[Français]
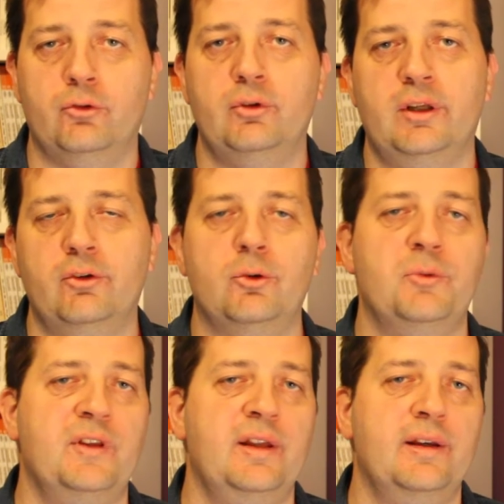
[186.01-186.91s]
en tout cas dans le
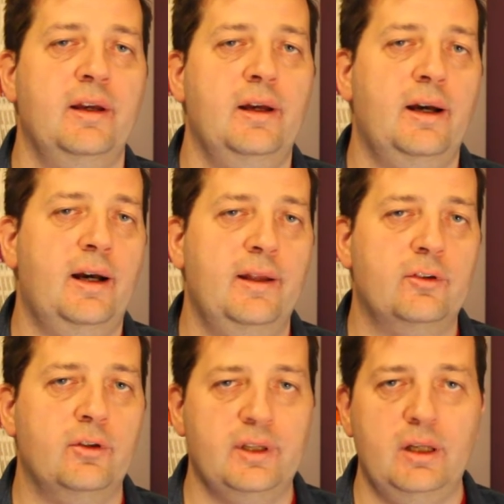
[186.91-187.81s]
top 5, à
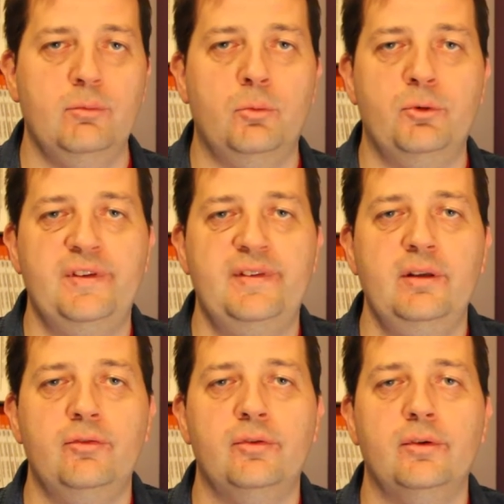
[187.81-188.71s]
être réellement
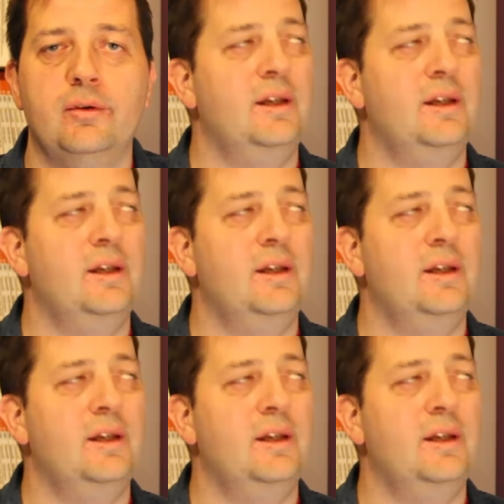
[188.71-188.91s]
positif.